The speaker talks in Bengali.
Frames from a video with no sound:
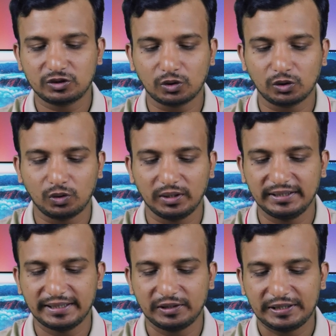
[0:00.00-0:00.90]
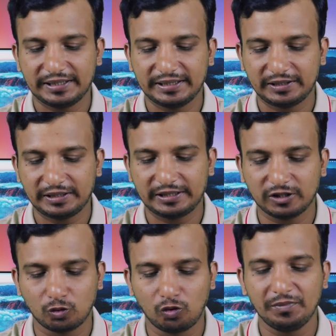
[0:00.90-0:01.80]
স্ক্রল করলেন দেখেন এখানে দেখেন
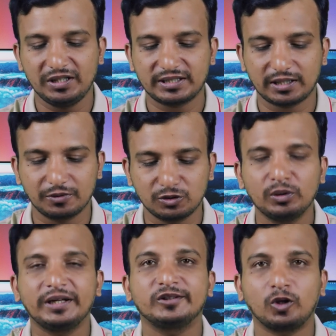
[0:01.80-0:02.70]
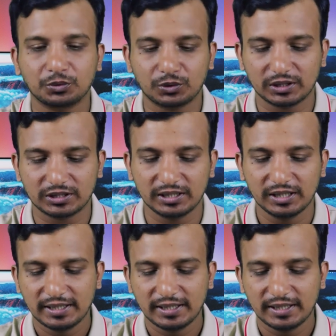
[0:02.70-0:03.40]
একটা রোমিং সার্ভিস বলে একটি অপশন আছে